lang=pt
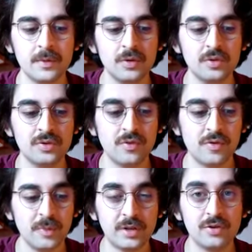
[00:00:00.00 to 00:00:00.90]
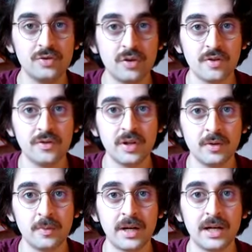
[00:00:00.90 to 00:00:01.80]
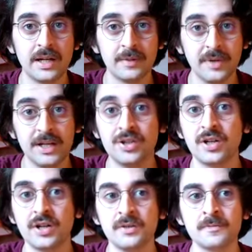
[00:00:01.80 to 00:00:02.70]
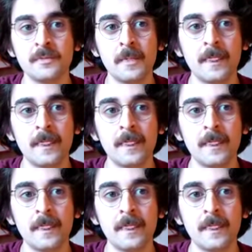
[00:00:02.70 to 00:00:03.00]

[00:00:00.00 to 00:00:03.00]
no desenvolvimento de software para a área médica.